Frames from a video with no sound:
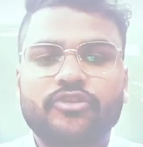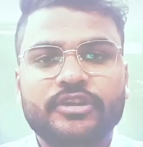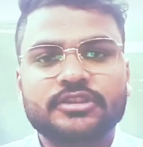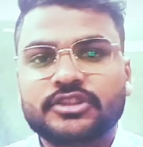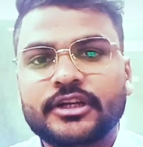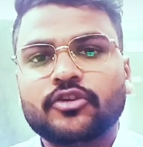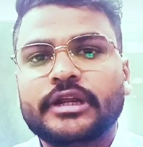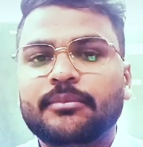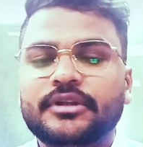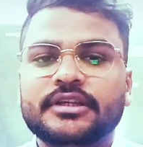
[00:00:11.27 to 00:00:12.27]
असिस्टेंट और एम
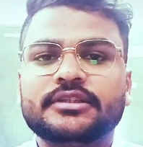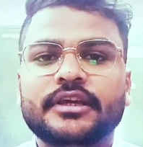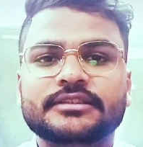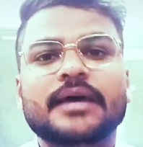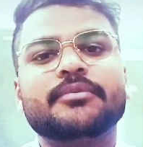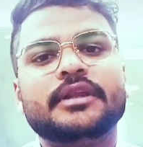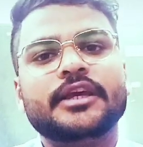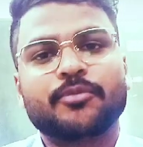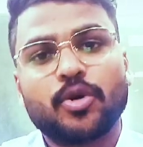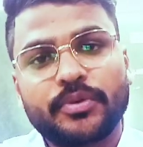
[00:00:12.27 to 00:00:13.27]
के एग्जाम के लिए एक
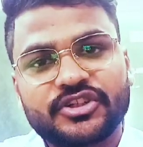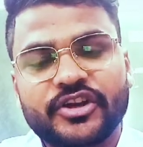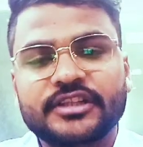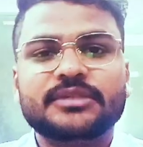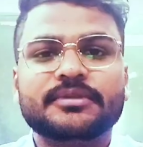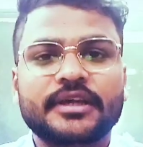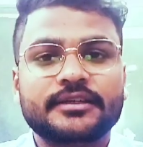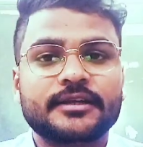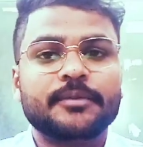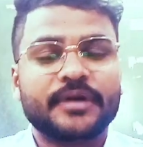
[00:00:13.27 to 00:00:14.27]
प्रॉपर स्ट्रेटेजी बताइए सर
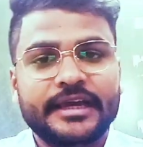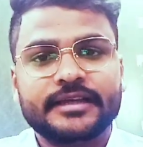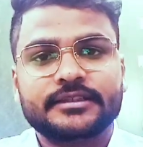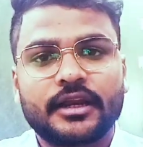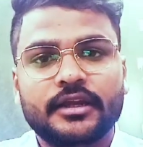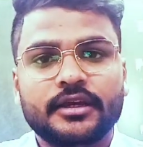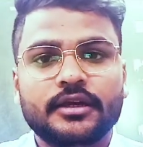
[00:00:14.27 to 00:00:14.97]
की पढ़ाई कैसे करनी है